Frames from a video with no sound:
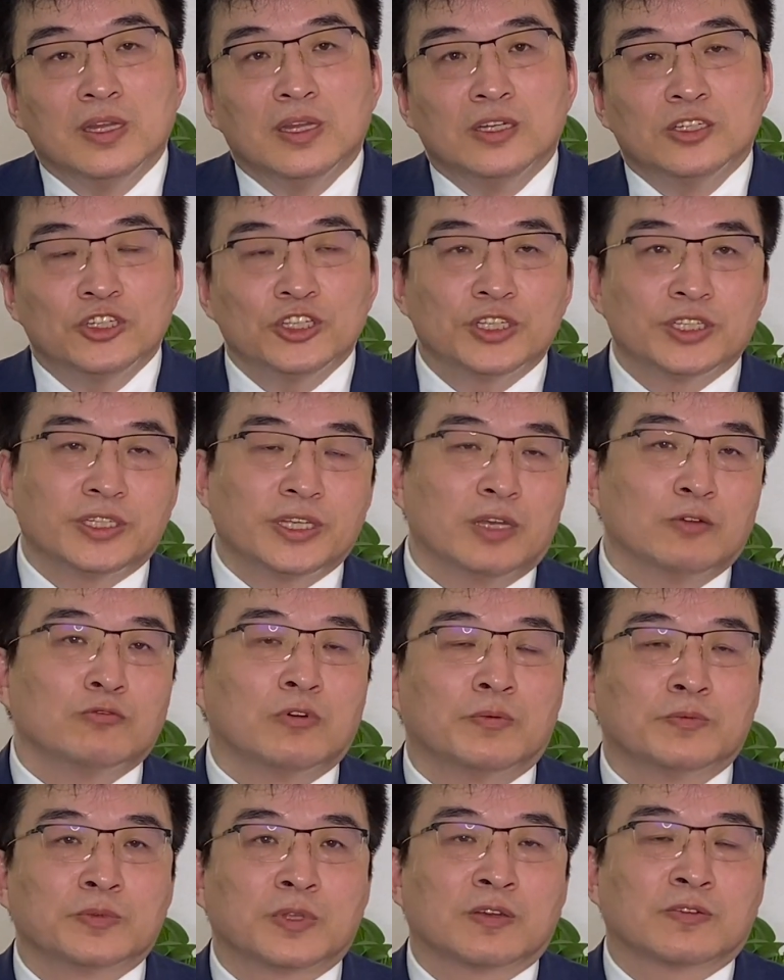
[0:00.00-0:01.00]
这几天我
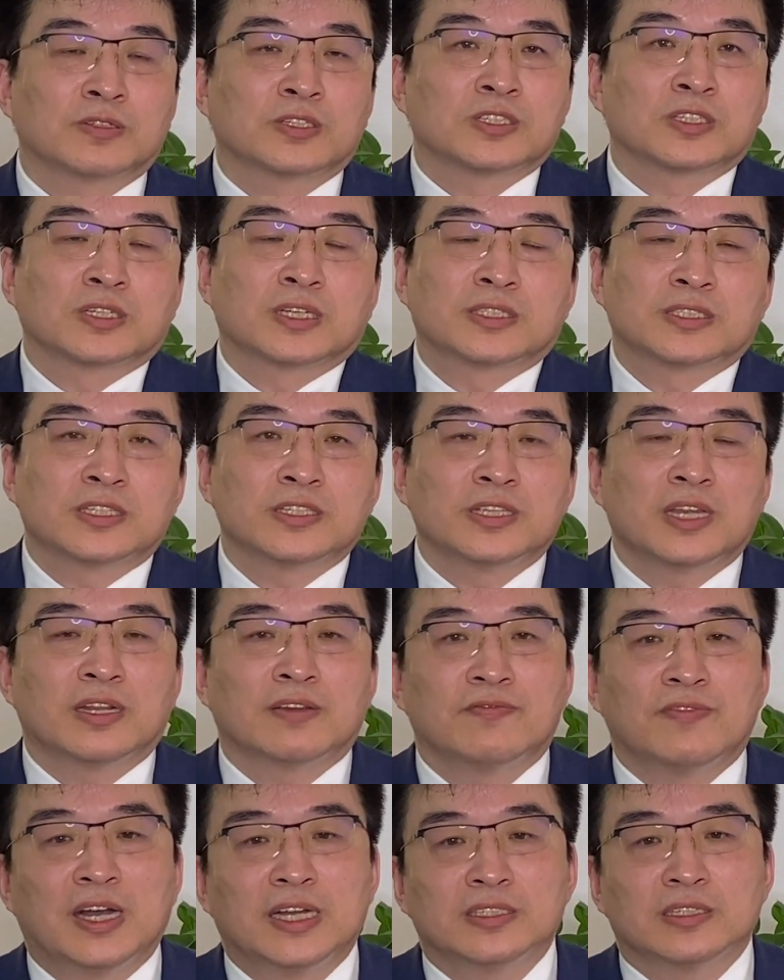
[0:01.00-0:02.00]
们事事件的
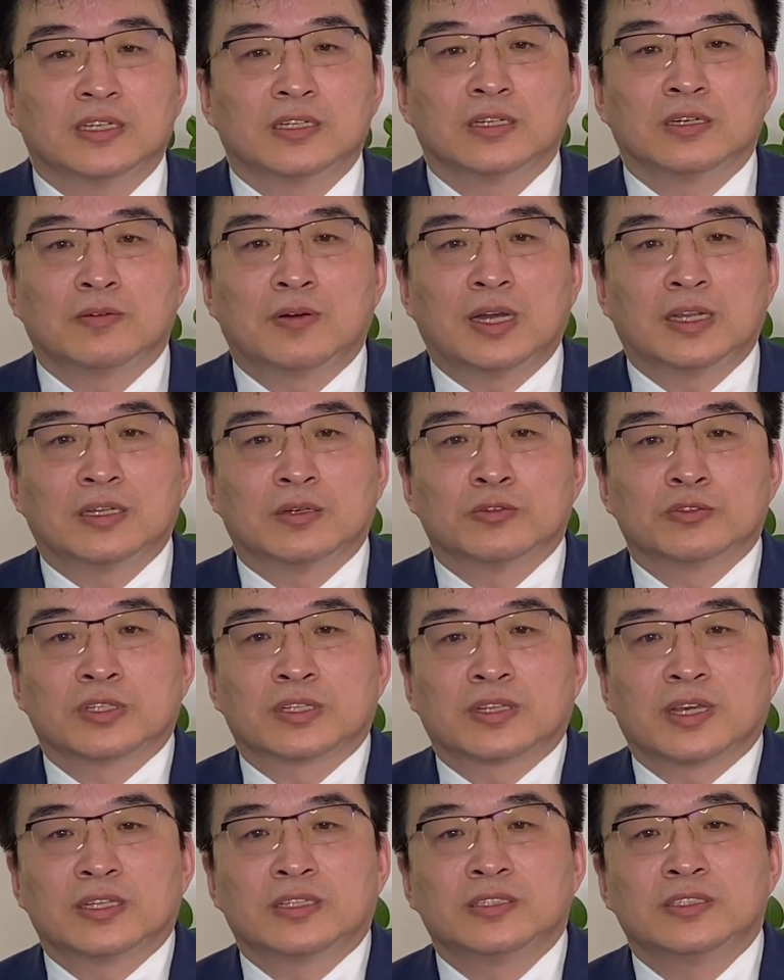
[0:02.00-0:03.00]
发展的话呢，我
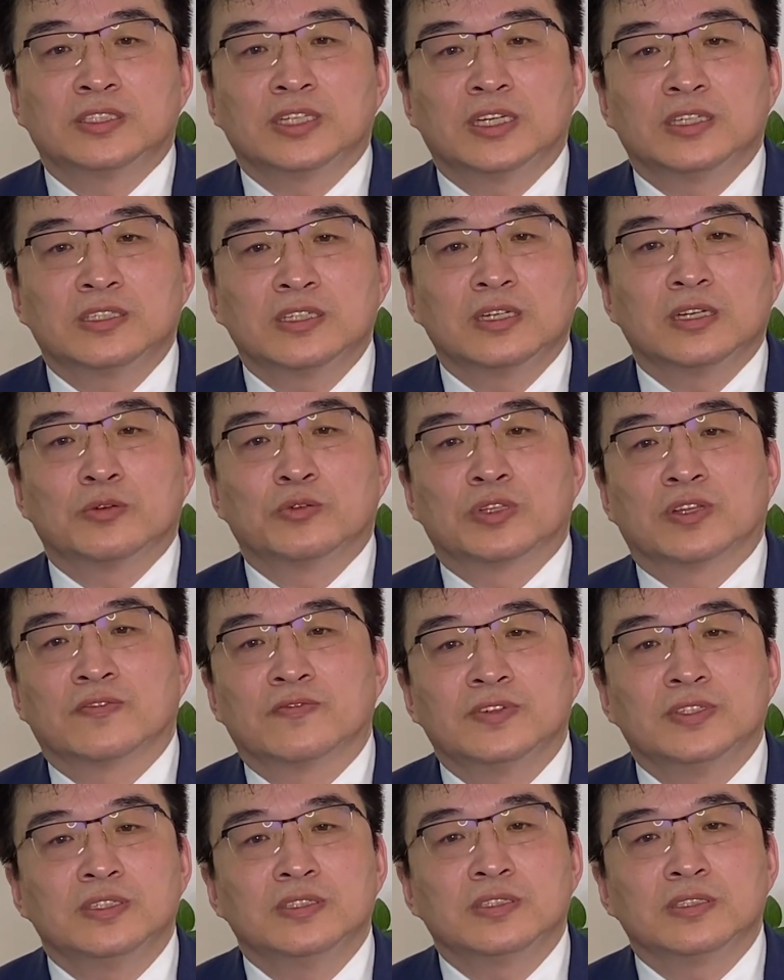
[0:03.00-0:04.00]
再次见证了我的
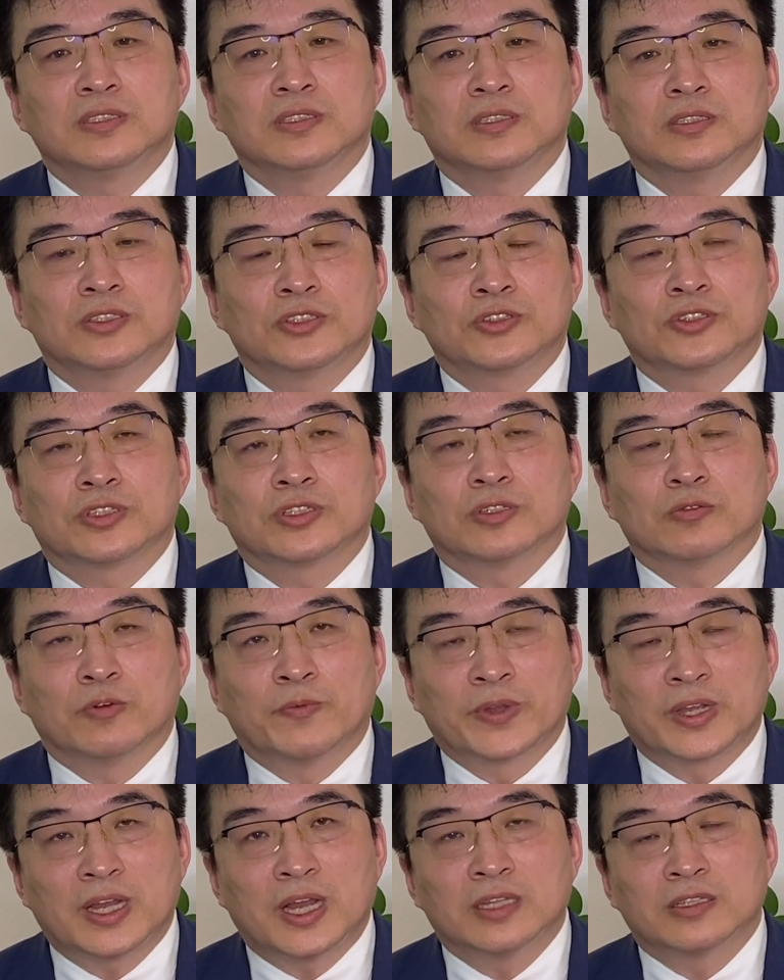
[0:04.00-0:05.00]
分析，就是我
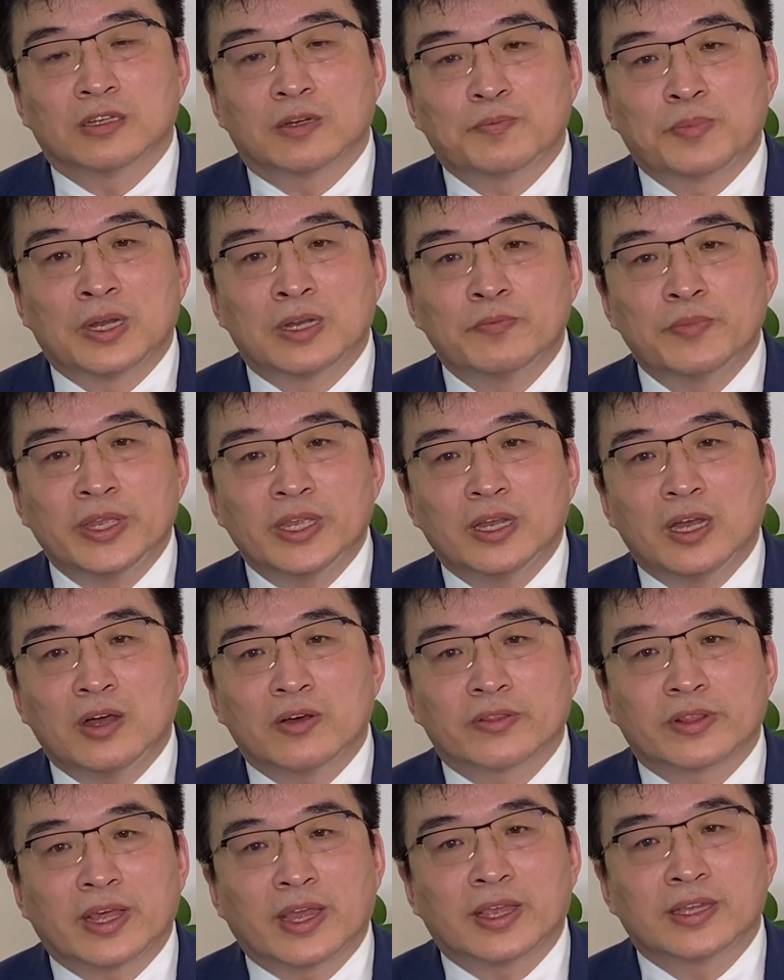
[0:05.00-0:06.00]
们看到蓬佩奥
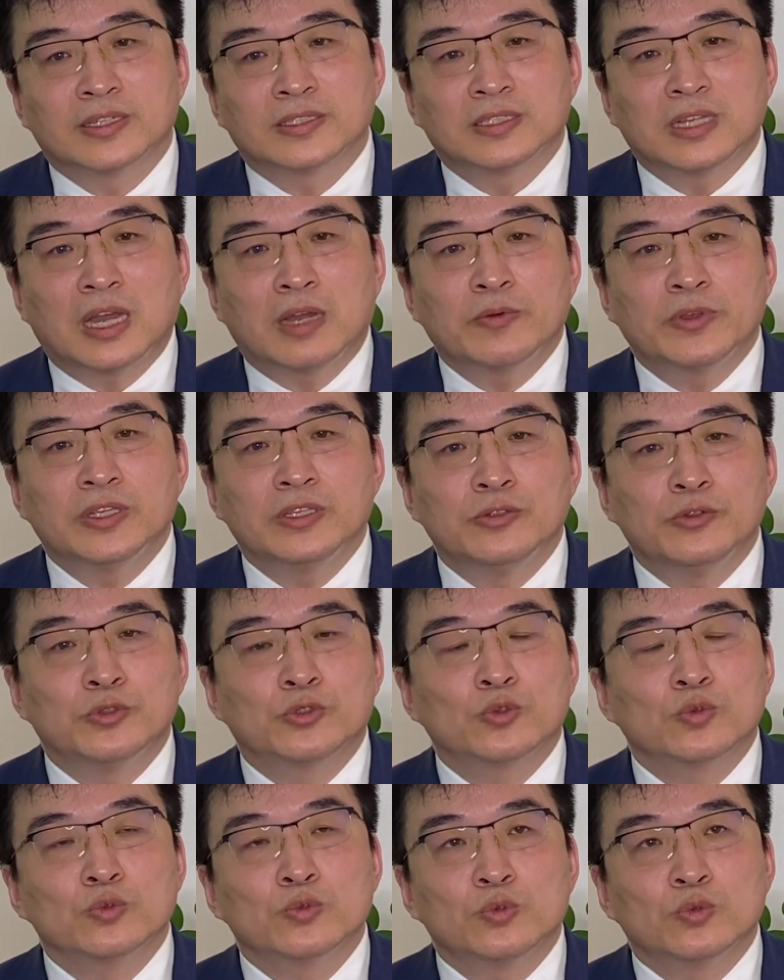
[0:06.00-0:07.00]
在夏威夷与
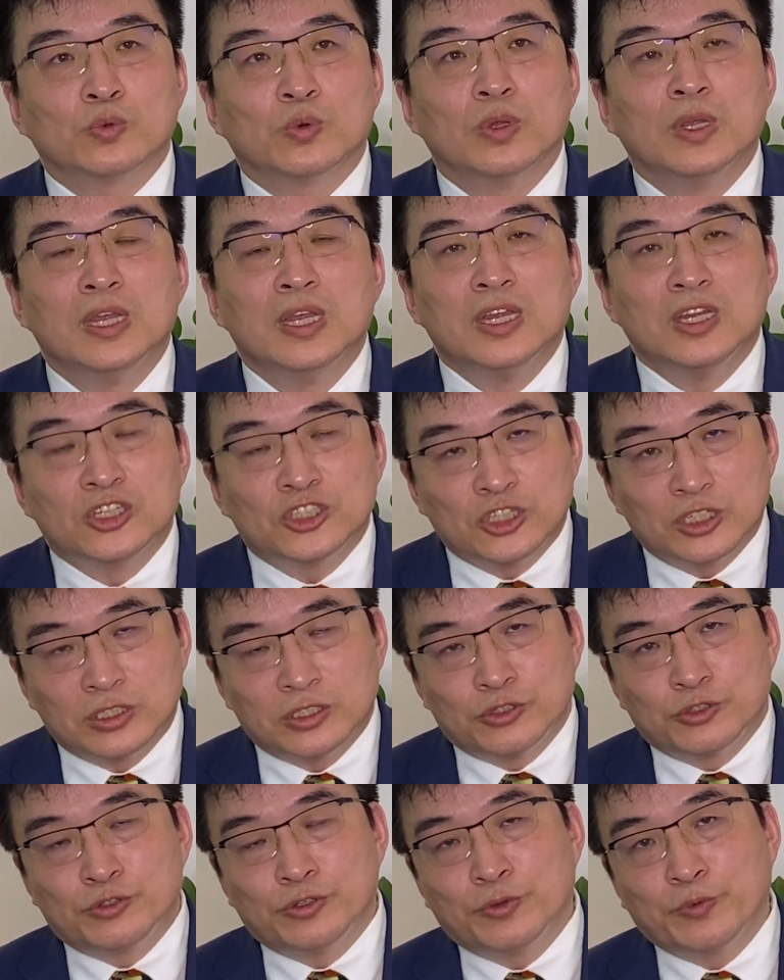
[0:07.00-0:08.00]
中共政
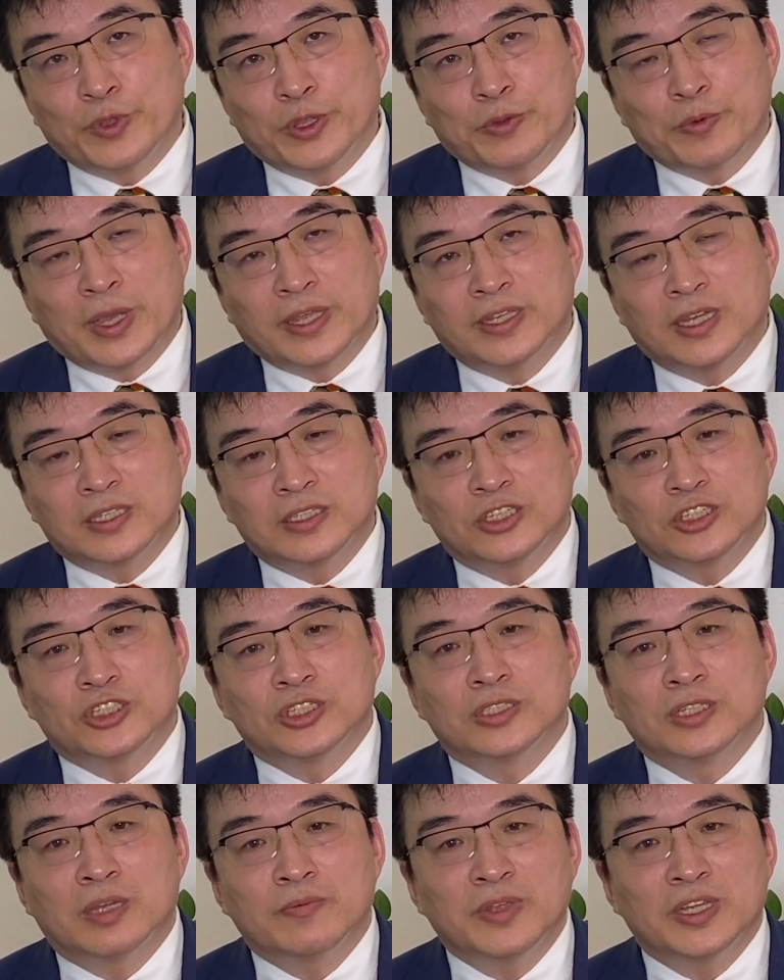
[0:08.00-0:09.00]
治局委员杨洁篪
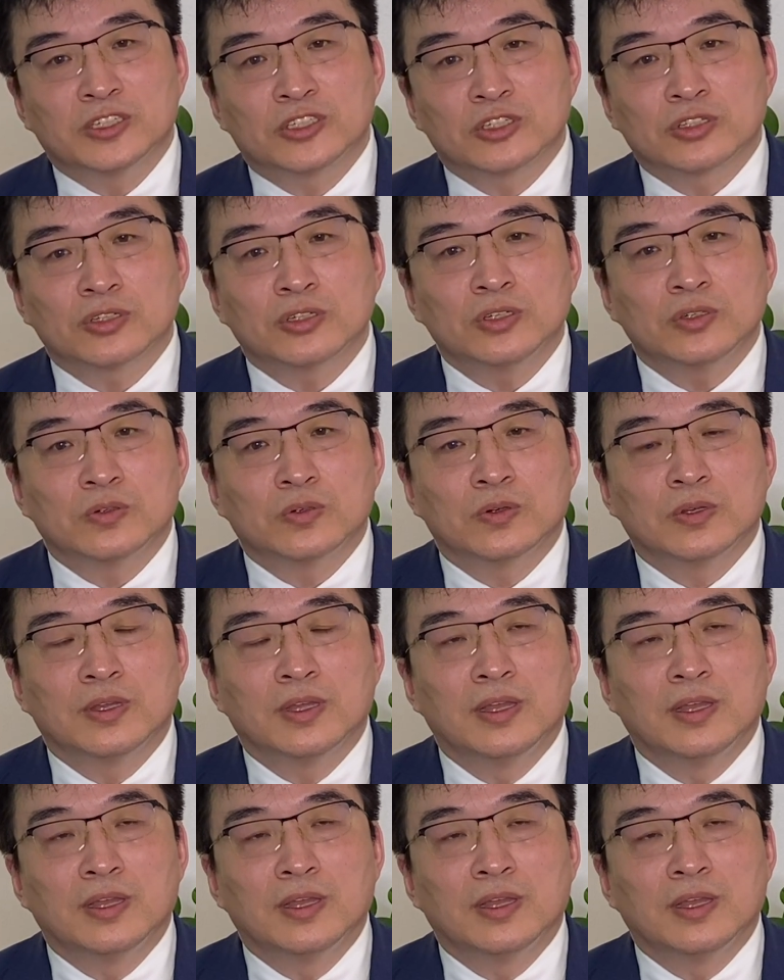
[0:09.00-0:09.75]
见面之后。